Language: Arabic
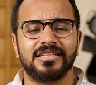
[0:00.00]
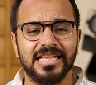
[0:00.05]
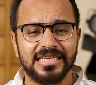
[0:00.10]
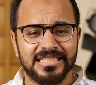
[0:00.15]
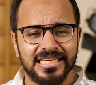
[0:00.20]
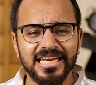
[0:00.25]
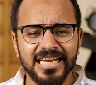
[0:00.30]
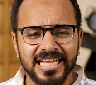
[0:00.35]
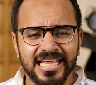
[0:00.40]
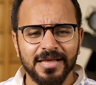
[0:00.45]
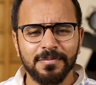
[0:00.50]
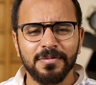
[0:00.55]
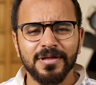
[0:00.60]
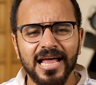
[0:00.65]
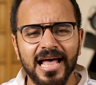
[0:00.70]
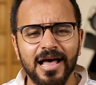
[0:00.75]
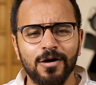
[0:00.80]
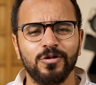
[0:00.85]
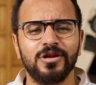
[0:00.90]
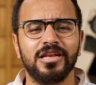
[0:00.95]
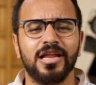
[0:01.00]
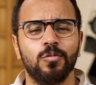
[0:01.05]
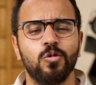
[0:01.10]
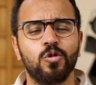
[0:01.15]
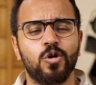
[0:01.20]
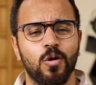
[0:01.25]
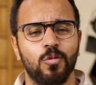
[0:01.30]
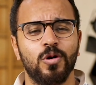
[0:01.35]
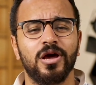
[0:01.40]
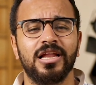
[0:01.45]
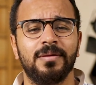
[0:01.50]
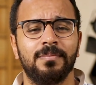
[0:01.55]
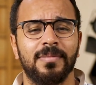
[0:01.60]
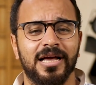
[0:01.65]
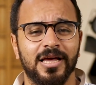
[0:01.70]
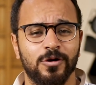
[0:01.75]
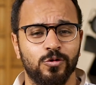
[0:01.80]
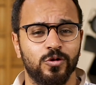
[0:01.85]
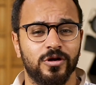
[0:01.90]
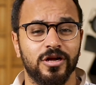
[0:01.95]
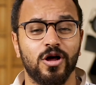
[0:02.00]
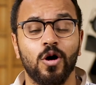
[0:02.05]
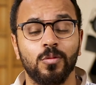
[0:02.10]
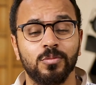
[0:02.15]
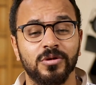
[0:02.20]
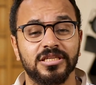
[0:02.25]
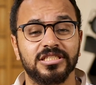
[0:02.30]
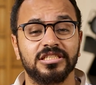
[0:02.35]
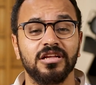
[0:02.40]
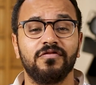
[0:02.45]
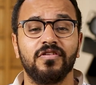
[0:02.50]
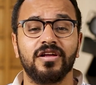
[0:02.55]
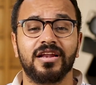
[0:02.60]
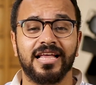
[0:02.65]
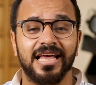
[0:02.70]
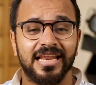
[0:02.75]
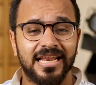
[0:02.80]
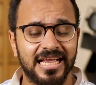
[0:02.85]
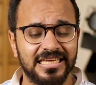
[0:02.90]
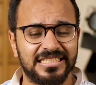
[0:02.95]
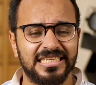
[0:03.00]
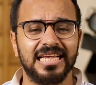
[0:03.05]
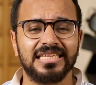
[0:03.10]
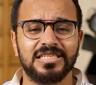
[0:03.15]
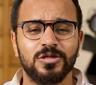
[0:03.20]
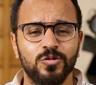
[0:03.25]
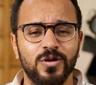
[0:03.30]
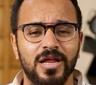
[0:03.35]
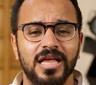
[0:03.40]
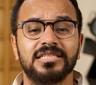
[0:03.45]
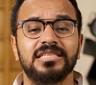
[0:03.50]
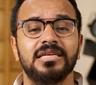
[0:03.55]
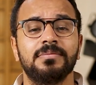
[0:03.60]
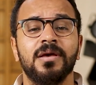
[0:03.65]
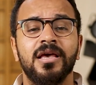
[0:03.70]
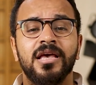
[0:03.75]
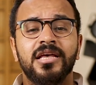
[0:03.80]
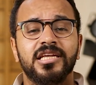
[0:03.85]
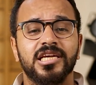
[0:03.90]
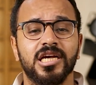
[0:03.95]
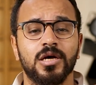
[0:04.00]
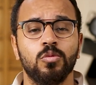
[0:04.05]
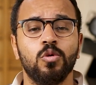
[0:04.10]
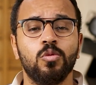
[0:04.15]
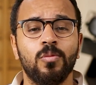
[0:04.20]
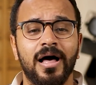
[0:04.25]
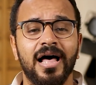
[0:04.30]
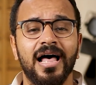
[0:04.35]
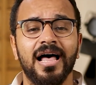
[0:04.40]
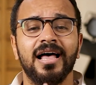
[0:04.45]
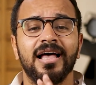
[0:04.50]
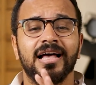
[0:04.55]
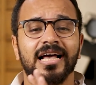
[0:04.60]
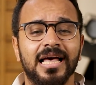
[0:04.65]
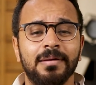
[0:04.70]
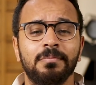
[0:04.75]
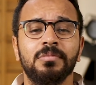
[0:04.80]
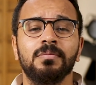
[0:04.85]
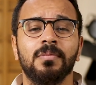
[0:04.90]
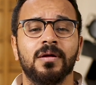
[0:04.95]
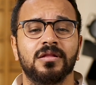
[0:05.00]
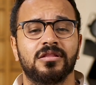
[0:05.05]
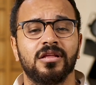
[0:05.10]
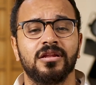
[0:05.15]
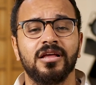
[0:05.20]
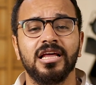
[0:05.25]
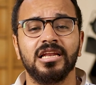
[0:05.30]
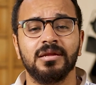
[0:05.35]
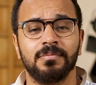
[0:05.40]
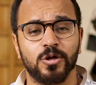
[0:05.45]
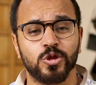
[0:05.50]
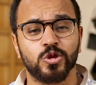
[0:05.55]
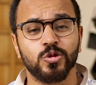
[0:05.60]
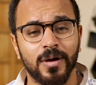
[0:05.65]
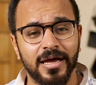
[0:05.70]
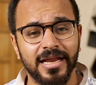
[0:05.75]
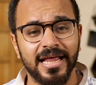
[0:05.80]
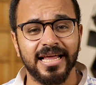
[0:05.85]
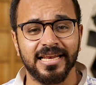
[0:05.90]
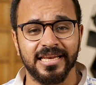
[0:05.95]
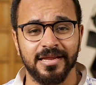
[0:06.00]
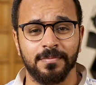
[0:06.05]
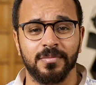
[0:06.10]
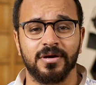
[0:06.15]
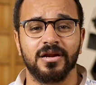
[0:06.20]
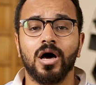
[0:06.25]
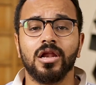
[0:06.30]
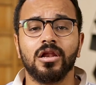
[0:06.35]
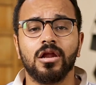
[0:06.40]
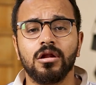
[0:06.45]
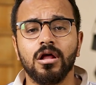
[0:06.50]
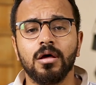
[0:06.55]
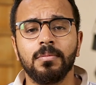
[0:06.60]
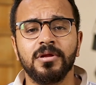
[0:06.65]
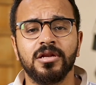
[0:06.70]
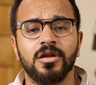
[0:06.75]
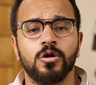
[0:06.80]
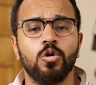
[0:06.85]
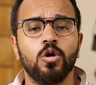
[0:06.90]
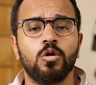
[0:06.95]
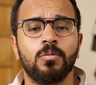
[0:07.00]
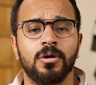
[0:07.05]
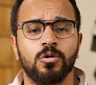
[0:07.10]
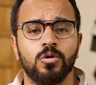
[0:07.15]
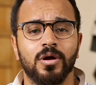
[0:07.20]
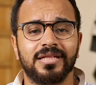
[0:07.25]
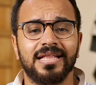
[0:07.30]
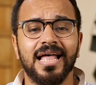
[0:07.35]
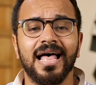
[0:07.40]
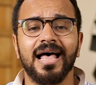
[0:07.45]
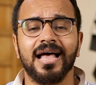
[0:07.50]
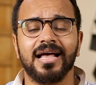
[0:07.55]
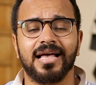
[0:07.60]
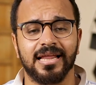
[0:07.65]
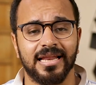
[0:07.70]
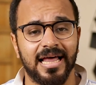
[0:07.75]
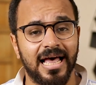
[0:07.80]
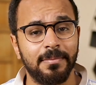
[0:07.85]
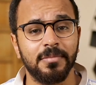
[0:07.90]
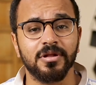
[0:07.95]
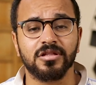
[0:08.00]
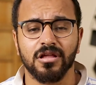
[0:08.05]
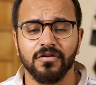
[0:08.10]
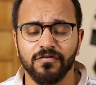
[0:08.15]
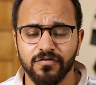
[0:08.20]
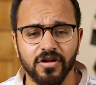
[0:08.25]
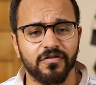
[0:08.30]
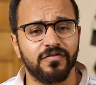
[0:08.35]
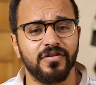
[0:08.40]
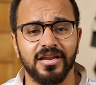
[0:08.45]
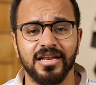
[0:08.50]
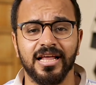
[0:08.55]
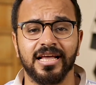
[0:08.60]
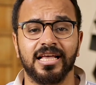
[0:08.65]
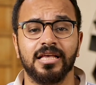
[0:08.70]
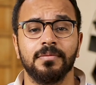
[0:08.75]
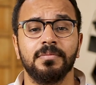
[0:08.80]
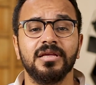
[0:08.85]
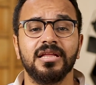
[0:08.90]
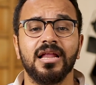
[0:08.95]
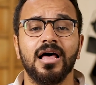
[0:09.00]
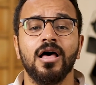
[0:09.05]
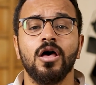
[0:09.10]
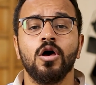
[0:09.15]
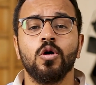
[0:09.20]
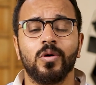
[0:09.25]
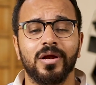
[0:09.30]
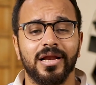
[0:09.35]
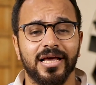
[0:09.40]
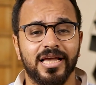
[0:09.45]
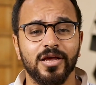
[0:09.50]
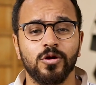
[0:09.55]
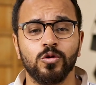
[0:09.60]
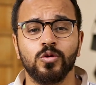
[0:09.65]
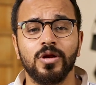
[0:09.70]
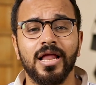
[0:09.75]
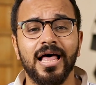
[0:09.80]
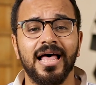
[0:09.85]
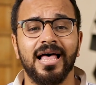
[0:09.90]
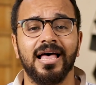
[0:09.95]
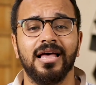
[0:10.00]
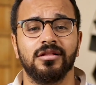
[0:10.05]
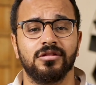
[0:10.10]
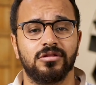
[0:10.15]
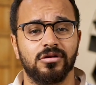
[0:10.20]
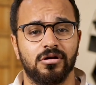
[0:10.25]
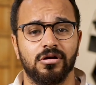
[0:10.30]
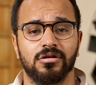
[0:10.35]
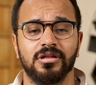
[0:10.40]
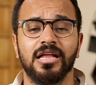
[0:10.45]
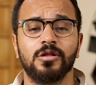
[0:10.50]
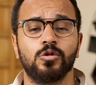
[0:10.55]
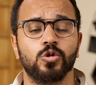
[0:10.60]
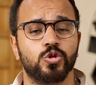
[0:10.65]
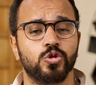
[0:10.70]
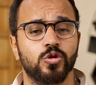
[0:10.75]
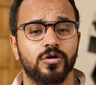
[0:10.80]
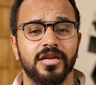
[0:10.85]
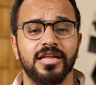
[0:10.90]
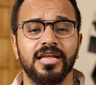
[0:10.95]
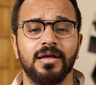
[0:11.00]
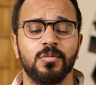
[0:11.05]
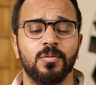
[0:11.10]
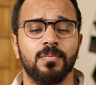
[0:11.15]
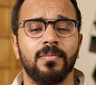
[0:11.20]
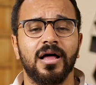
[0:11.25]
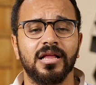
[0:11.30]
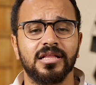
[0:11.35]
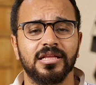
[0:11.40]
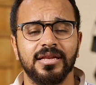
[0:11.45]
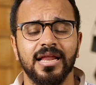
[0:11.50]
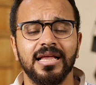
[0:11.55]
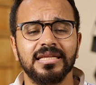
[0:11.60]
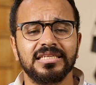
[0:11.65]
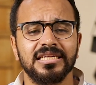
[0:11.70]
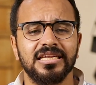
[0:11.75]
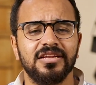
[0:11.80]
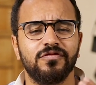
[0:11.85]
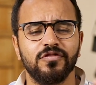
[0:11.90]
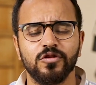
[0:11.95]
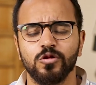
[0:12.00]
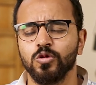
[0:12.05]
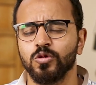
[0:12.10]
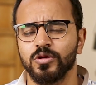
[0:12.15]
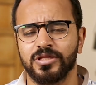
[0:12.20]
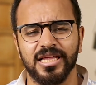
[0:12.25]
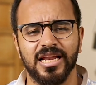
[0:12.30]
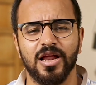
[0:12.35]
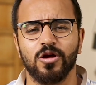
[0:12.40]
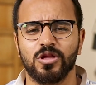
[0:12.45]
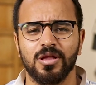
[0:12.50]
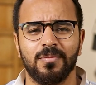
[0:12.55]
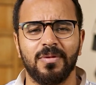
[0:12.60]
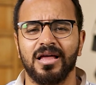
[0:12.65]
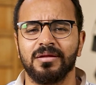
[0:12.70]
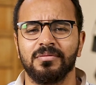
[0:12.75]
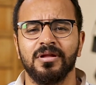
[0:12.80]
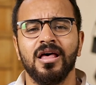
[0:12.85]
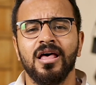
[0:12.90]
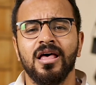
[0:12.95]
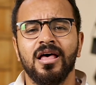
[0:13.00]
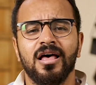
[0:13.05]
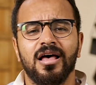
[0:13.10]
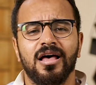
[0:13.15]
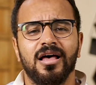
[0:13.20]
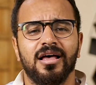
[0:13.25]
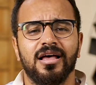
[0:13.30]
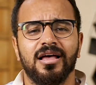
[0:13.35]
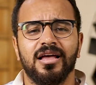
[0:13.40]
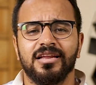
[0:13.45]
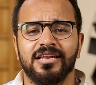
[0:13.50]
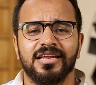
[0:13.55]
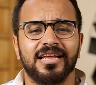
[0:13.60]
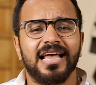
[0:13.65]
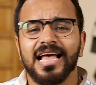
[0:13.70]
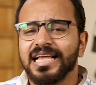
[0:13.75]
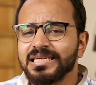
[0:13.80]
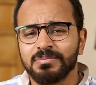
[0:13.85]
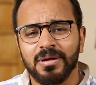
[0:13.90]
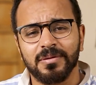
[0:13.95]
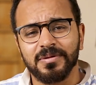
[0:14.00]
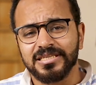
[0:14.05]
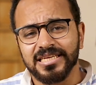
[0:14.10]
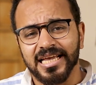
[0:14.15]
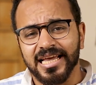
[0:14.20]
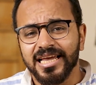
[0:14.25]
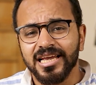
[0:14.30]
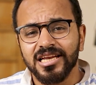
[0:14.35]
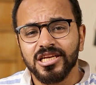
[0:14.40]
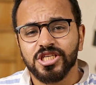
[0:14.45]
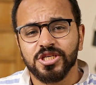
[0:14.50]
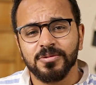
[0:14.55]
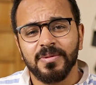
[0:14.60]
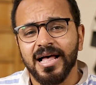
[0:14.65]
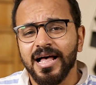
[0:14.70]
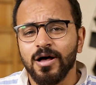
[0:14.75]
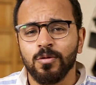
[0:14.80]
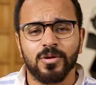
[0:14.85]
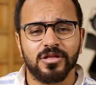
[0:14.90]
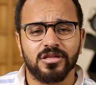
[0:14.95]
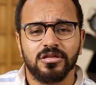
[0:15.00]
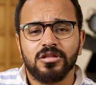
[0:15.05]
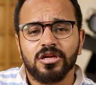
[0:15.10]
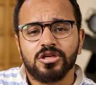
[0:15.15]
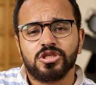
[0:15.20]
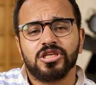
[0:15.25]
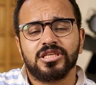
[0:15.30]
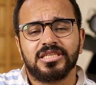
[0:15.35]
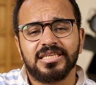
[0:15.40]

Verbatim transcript: التسجيل الكبير قوي اللي ابوك وابويا لما كانوا يرجعوا من السفر كان اساسي ولازم يجيبوه معاه جنب البطانيه اللي مرسوم عليها النمر وعلى الرغم ان الوكمان وقتها كان عامل طفره فعلا كبيره ولكنه لقى انتقادات وسخريه من بعض الناس اللي فضلوا يتريقوا طبعا آه ان الجهاز ما بيسجلش بقى وما تقدرش